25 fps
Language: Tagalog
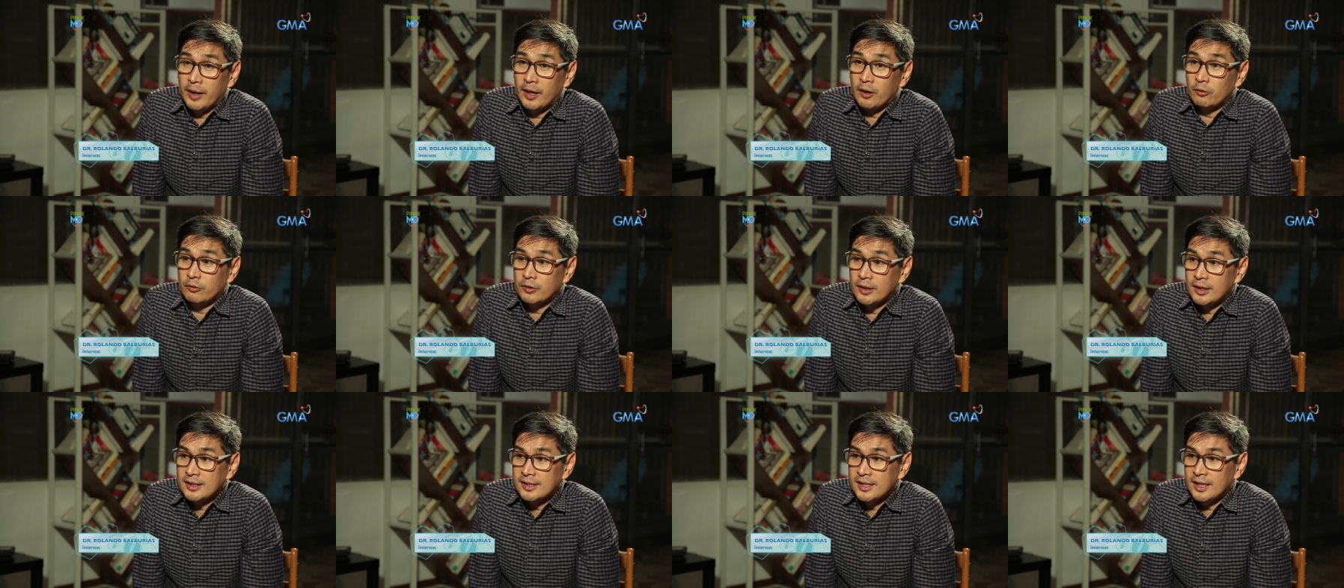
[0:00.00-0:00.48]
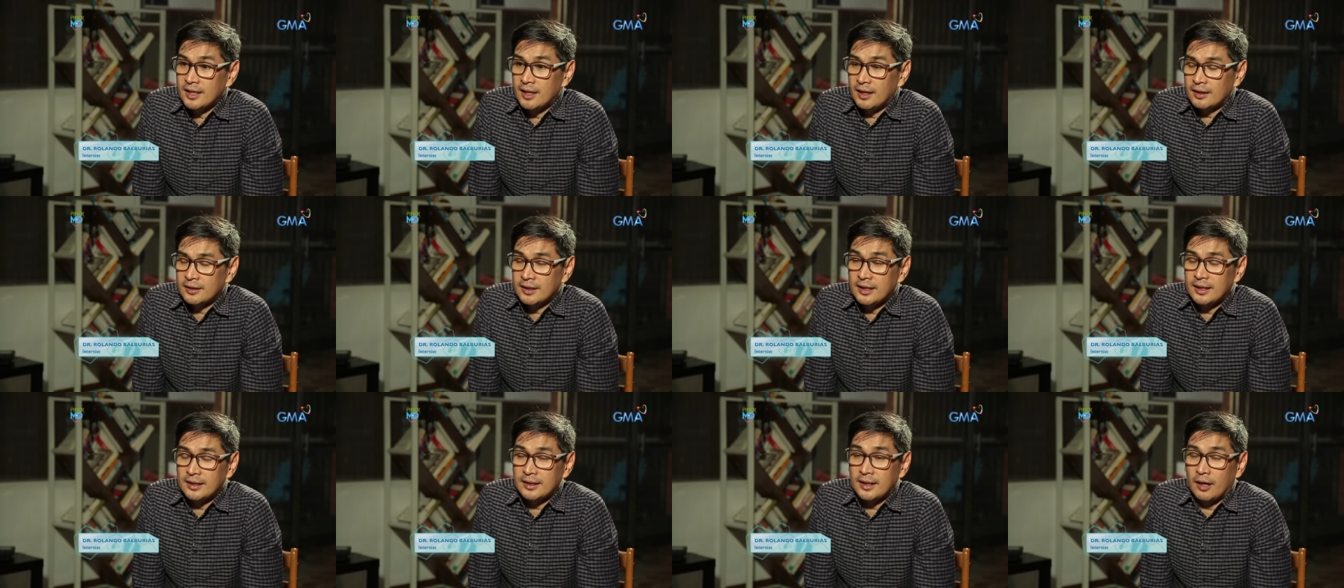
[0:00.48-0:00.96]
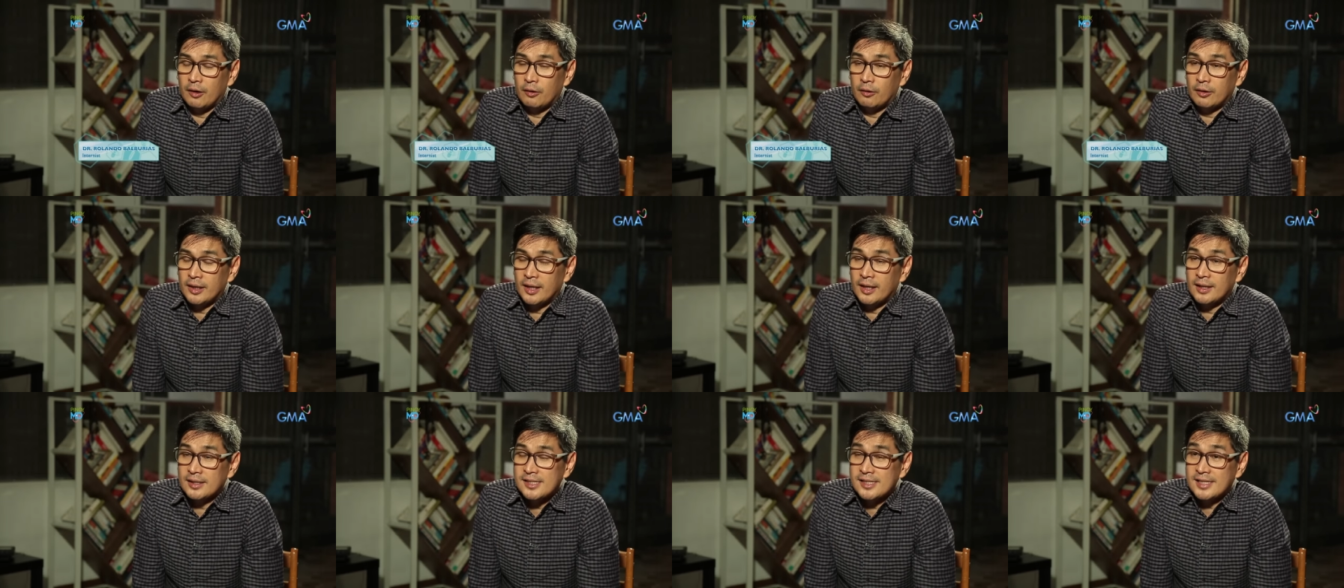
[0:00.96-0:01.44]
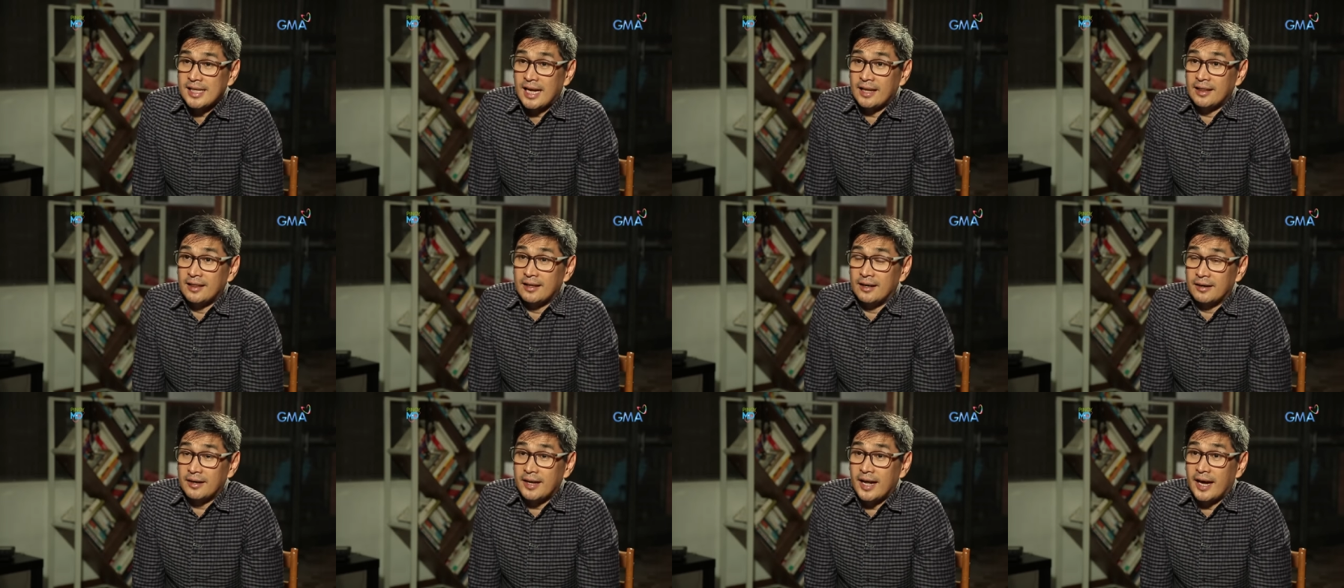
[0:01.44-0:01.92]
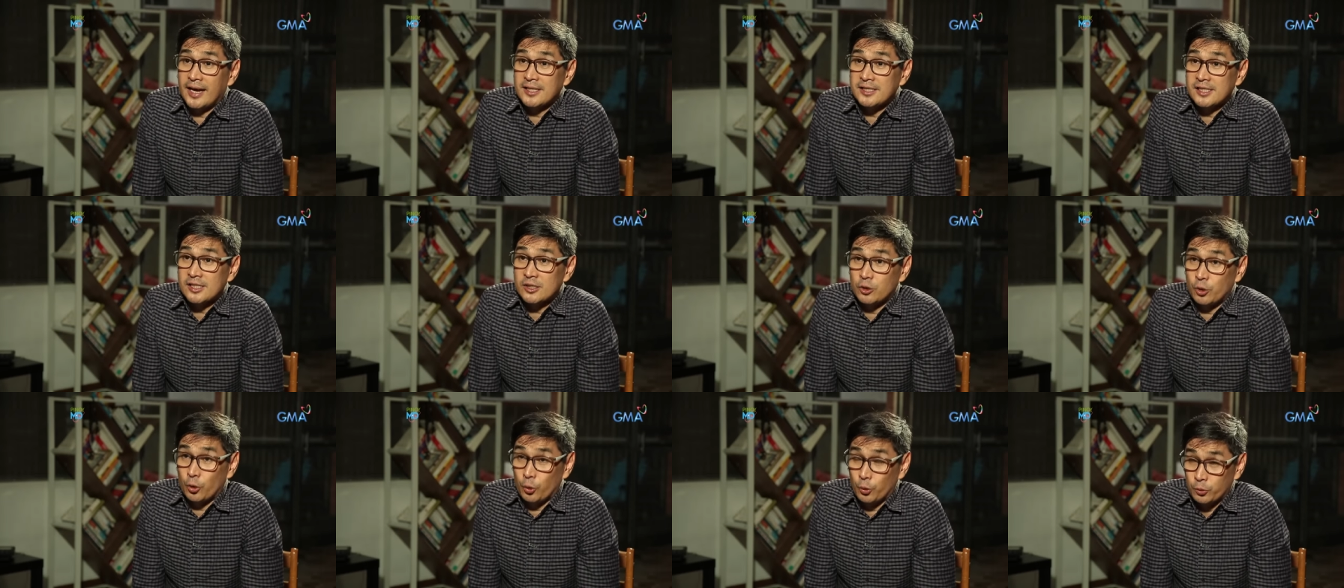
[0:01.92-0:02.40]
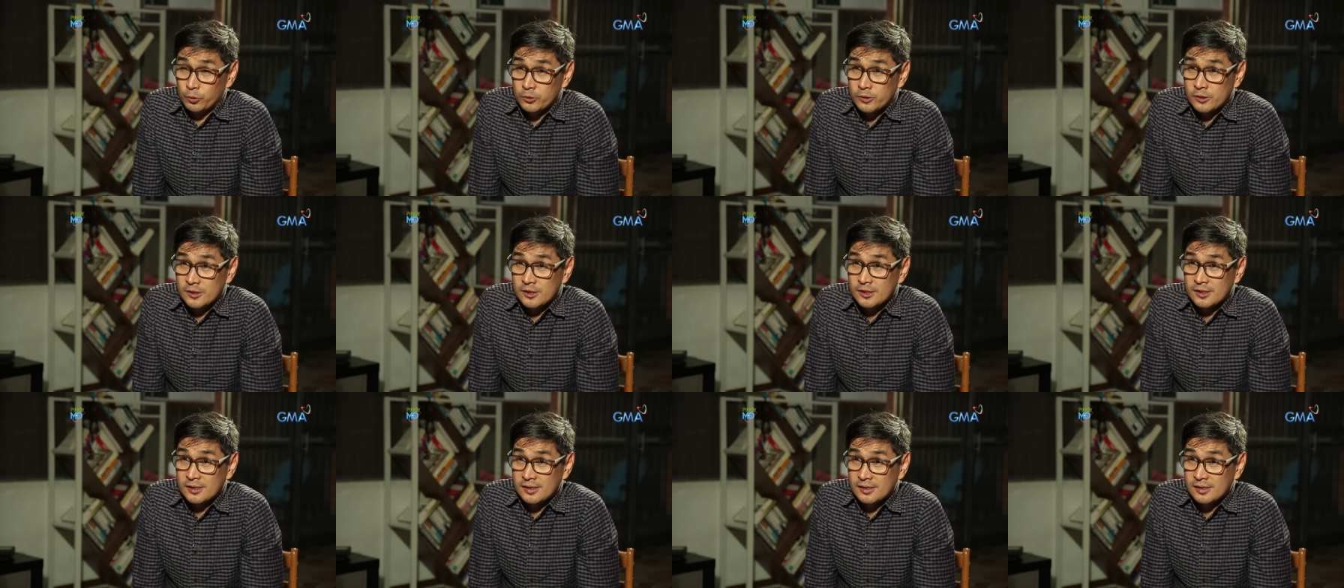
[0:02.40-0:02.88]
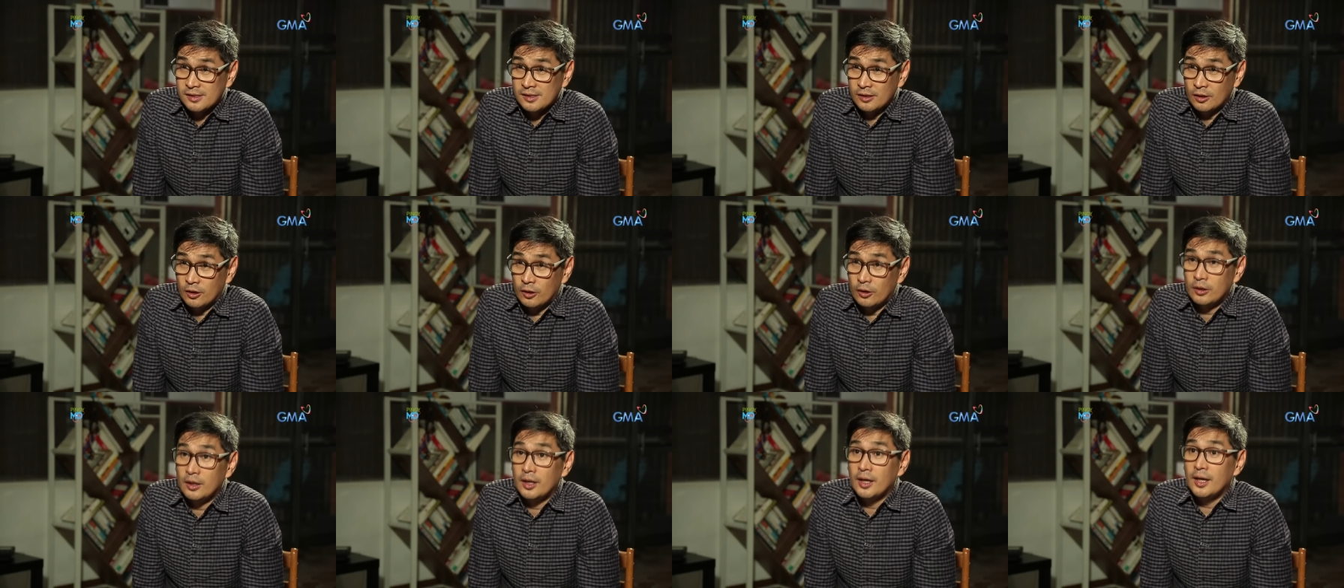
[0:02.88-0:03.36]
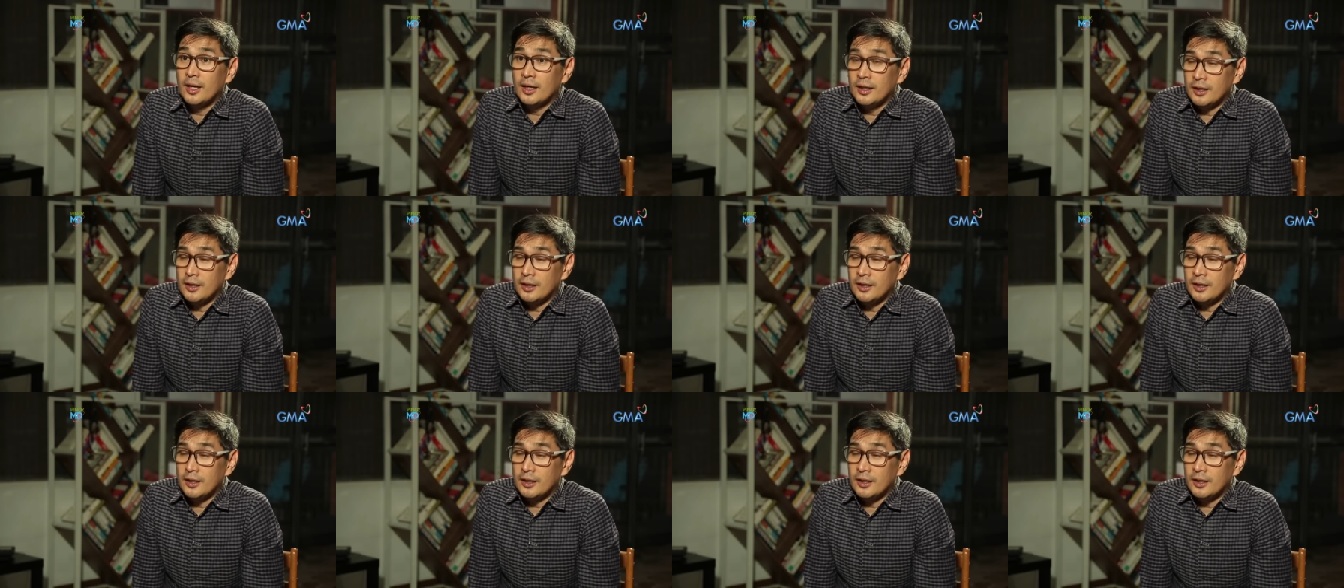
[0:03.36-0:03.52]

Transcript: Meron din silang tinatawag na standardized dose, no?